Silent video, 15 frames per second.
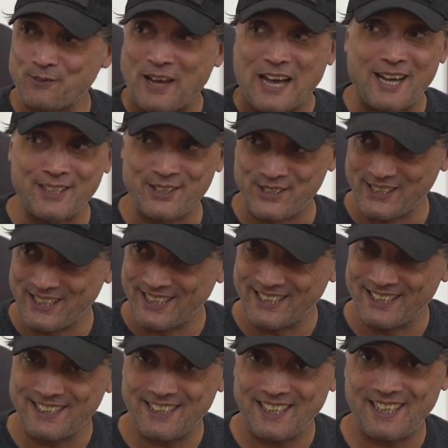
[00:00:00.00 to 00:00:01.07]

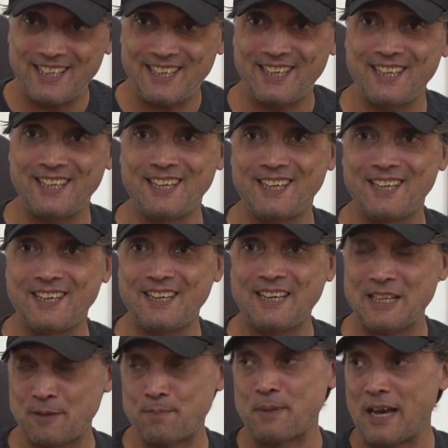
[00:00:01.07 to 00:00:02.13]
facile e, eh, e
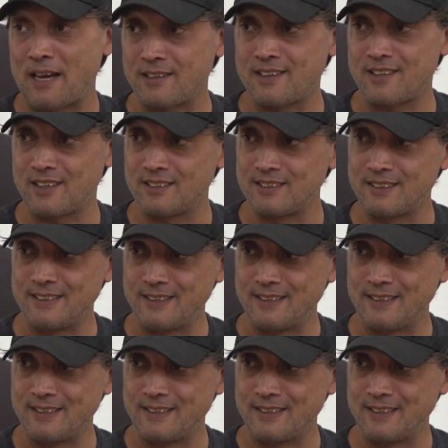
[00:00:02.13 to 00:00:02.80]
spiazza.